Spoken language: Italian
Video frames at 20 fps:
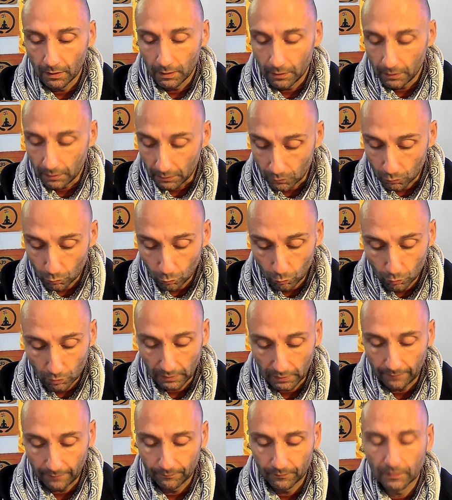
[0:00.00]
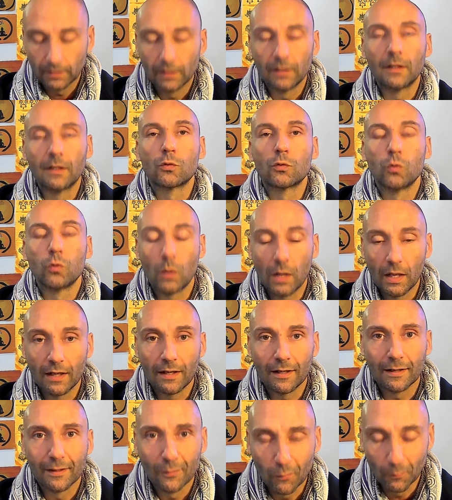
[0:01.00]
in tutta la
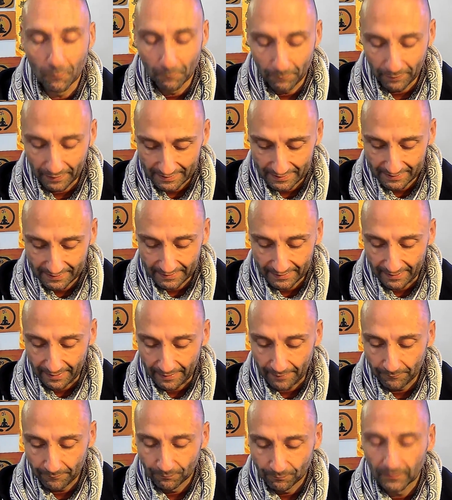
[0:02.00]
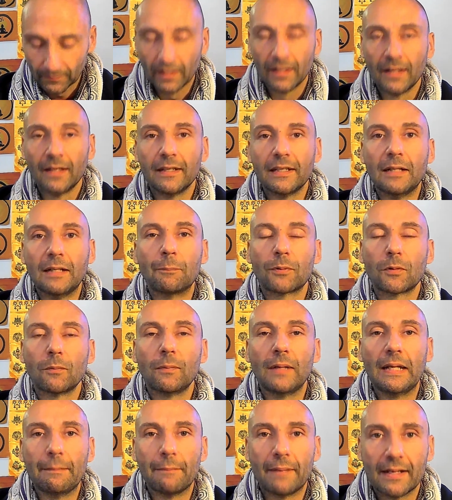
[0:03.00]
sua complessità, il
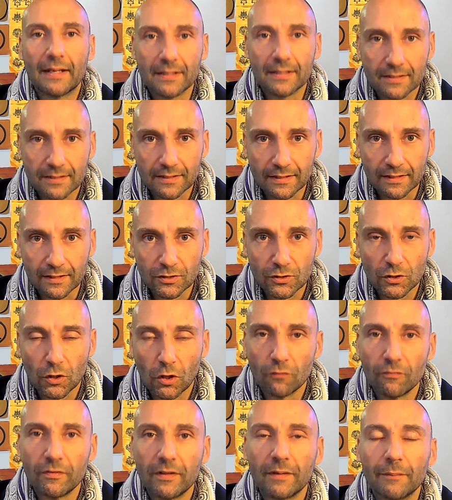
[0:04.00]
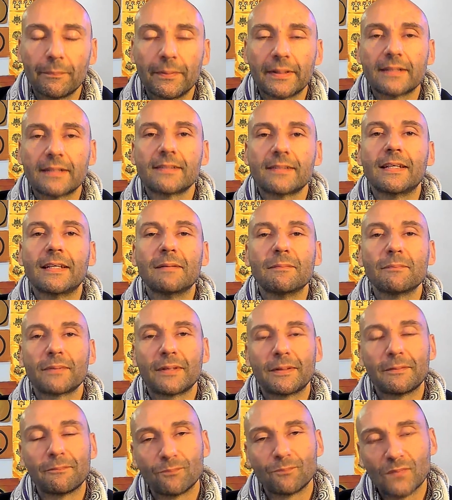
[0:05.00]
problema si risolve per sempre
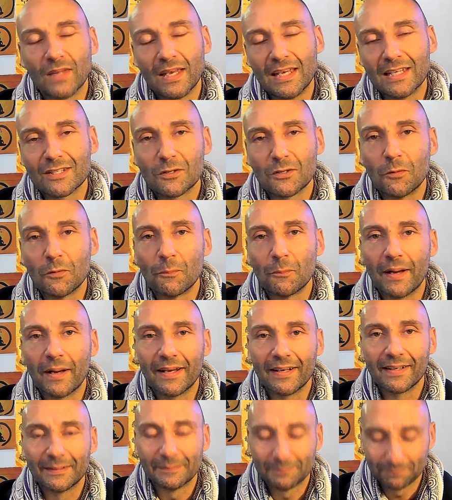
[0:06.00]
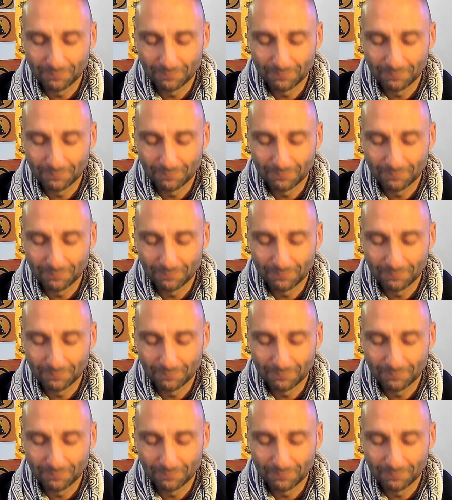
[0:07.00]
e scompare.